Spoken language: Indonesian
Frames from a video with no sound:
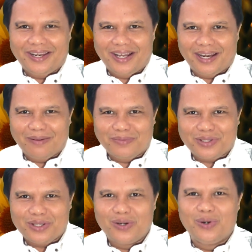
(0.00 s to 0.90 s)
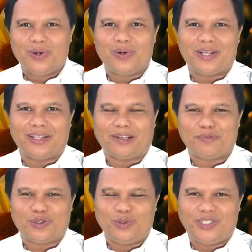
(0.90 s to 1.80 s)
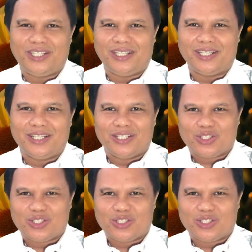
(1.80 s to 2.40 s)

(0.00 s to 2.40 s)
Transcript: dalam seluruh kitab suci,